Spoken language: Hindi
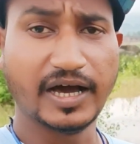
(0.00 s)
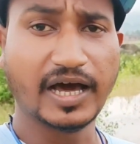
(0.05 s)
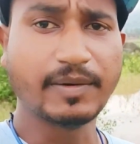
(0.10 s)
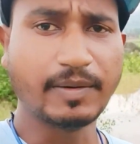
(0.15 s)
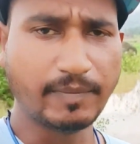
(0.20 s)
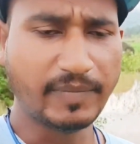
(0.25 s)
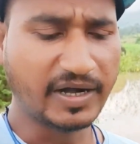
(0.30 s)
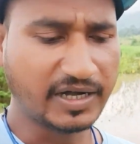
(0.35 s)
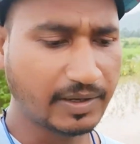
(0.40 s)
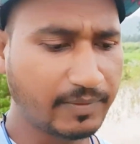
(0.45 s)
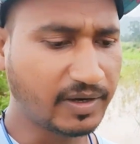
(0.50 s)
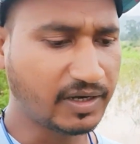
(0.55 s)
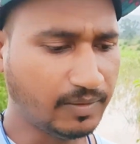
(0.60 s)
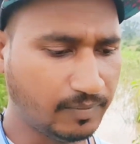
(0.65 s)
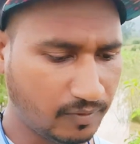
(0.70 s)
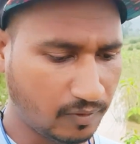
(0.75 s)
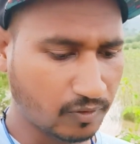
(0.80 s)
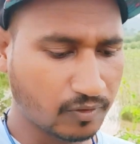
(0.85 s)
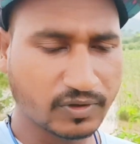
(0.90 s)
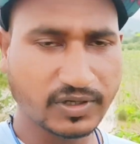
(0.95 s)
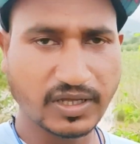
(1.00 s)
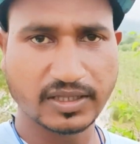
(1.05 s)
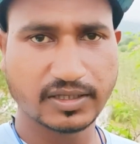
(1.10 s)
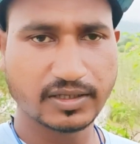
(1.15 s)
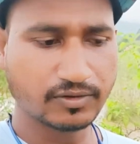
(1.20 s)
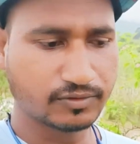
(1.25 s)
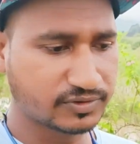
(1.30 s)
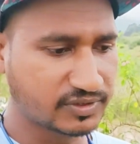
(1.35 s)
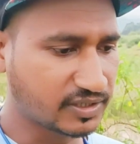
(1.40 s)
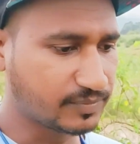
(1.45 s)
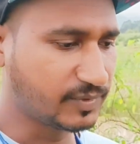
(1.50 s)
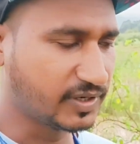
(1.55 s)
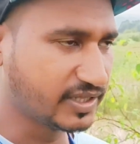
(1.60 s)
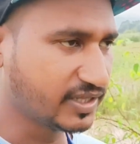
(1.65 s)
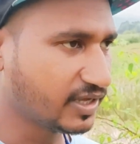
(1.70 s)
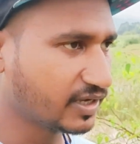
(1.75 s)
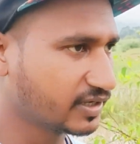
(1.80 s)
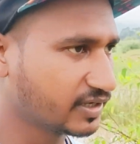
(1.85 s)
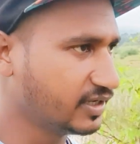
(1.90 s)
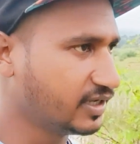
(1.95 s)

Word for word: घर में बैठे बैठे बोर हो जाते हैं उससे बढ़िया